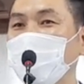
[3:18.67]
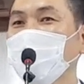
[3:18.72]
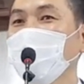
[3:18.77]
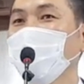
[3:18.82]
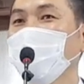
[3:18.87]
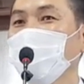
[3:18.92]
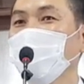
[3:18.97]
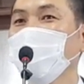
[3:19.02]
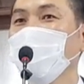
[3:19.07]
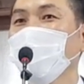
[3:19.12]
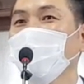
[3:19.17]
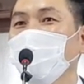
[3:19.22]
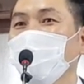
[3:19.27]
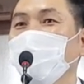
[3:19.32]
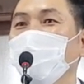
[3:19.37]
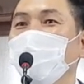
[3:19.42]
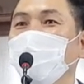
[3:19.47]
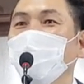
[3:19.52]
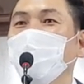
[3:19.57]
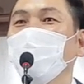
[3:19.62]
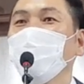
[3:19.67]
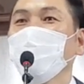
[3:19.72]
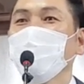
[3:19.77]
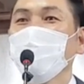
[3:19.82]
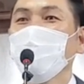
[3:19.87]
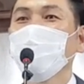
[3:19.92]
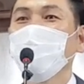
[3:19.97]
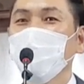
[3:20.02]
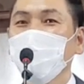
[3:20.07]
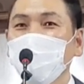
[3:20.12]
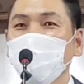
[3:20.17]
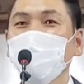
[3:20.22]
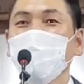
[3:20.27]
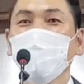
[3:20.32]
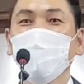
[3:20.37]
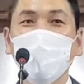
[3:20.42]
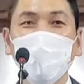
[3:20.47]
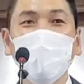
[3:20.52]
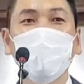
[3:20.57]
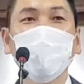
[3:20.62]
사람도 있고 또
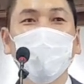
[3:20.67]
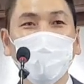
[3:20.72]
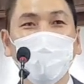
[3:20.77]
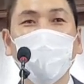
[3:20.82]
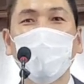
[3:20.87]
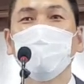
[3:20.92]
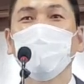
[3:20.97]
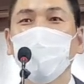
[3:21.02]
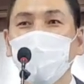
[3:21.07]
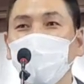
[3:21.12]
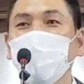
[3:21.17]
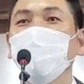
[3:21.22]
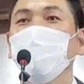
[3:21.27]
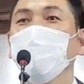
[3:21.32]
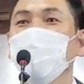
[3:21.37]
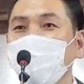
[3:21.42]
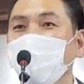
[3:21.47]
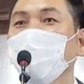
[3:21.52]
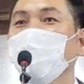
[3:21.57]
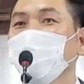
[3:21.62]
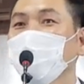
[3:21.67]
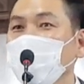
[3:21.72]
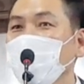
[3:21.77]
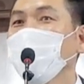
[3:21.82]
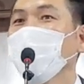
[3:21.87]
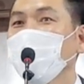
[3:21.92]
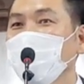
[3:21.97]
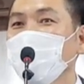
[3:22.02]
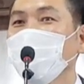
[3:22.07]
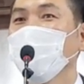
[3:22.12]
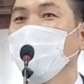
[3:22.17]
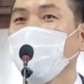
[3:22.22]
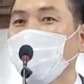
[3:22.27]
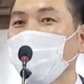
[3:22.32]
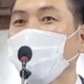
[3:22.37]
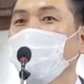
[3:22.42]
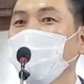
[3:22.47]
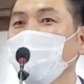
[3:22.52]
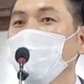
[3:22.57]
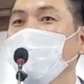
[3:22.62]
진짜 또 한번 흔든 사람도 있고
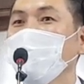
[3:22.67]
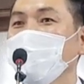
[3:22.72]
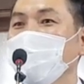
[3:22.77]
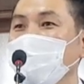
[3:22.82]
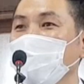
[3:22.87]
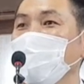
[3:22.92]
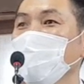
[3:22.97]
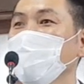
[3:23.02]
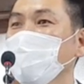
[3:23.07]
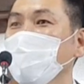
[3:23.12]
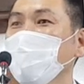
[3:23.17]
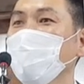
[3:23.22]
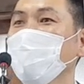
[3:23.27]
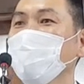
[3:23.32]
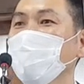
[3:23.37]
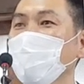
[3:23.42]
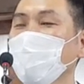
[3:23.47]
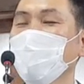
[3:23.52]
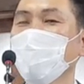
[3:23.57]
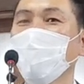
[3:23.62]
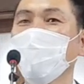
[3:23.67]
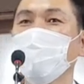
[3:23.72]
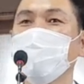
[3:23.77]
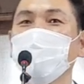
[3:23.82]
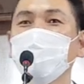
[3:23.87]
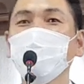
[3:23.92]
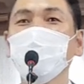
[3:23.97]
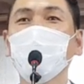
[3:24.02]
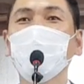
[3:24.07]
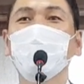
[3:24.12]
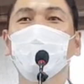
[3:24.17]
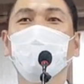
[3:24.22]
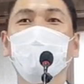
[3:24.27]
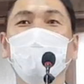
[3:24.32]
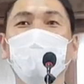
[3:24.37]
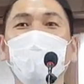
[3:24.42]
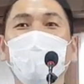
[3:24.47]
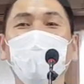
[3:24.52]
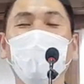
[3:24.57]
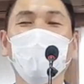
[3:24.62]
이렇게 흔든 사람도 있고 불상을
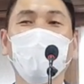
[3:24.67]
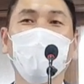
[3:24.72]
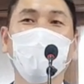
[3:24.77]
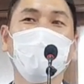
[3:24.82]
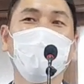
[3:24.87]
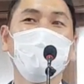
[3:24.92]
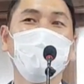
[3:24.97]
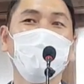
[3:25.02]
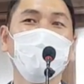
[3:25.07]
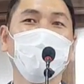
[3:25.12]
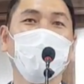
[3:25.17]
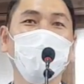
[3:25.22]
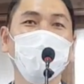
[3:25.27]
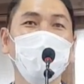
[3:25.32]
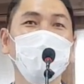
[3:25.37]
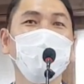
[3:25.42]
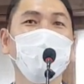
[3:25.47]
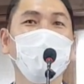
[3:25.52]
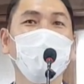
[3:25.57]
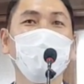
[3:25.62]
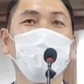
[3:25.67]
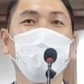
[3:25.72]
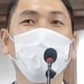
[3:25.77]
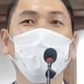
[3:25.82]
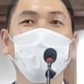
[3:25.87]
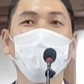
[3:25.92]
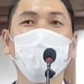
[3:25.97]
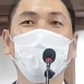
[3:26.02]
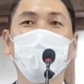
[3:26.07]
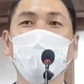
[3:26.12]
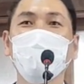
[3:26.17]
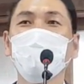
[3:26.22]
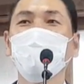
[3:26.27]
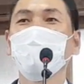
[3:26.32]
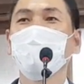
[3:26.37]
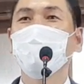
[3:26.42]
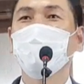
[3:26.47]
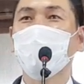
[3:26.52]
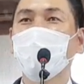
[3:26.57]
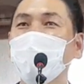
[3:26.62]
집에다가 모신 사람도 있고
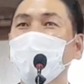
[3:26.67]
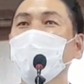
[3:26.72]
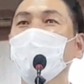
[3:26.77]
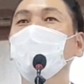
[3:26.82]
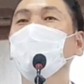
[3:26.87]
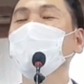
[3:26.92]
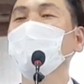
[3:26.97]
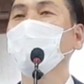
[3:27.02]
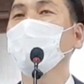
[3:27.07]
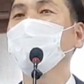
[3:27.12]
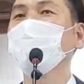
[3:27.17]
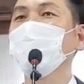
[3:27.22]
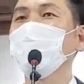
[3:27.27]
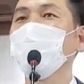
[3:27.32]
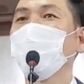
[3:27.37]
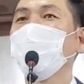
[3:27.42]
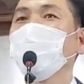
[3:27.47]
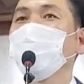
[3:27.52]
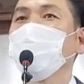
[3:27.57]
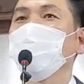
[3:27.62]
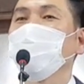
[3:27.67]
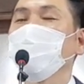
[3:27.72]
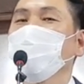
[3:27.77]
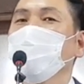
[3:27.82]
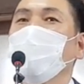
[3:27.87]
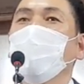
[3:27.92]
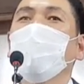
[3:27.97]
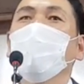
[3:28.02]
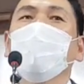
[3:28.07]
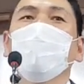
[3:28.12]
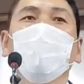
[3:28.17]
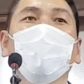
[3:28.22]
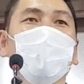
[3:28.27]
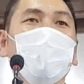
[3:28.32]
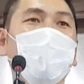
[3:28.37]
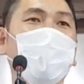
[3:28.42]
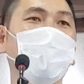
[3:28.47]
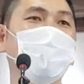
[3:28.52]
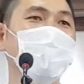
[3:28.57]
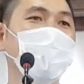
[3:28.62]
다 그런 경험이 있어요. 뭐라고
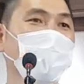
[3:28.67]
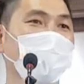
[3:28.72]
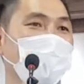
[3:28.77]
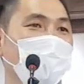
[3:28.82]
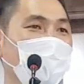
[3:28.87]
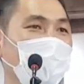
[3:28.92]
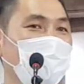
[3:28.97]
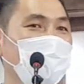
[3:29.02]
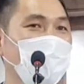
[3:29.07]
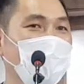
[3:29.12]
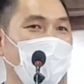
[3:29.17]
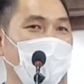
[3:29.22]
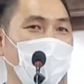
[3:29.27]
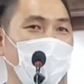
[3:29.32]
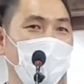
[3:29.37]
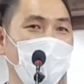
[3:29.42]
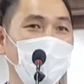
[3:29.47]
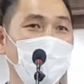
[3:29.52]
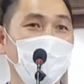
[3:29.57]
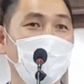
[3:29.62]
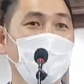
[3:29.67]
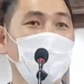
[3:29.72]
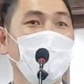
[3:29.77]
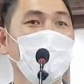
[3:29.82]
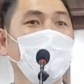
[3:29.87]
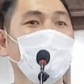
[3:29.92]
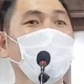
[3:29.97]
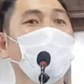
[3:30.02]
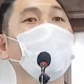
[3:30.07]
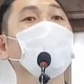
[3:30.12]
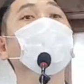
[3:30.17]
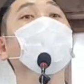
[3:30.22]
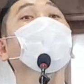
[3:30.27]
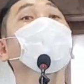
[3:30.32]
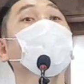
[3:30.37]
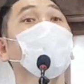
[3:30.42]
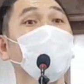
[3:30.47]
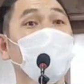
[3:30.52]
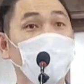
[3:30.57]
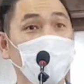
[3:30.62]
여기 여러분들이 기도합니까? 다 잘
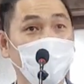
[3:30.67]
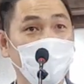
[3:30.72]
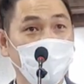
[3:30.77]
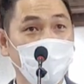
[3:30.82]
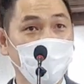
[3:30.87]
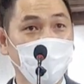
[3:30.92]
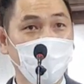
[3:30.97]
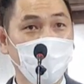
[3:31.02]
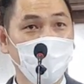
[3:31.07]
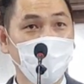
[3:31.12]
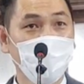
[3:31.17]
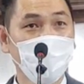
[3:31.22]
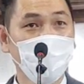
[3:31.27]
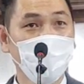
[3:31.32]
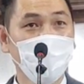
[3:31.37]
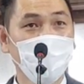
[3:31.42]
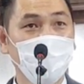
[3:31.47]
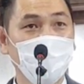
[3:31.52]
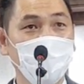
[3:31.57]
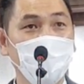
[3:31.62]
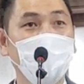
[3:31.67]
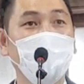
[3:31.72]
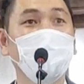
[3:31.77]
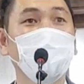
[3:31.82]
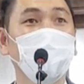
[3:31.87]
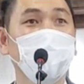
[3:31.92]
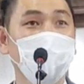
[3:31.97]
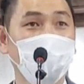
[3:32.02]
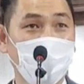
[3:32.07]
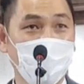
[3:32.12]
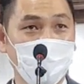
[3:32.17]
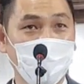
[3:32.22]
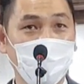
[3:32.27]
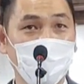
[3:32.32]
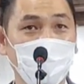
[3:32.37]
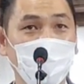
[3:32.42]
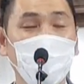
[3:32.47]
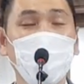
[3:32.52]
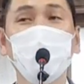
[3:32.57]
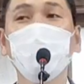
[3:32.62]
되는 거예요. 우리 가족 잘
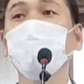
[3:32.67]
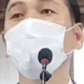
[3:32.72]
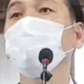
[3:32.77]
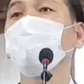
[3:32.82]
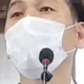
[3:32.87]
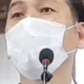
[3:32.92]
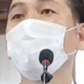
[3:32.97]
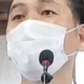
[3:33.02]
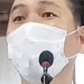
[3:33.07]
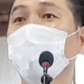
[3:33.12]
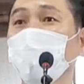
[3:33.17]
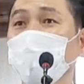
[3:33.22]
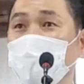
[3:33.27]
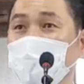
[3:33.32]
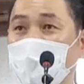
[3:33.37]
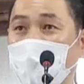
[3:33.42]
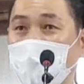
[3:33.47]
되고 여러분 그 마음 모르는 거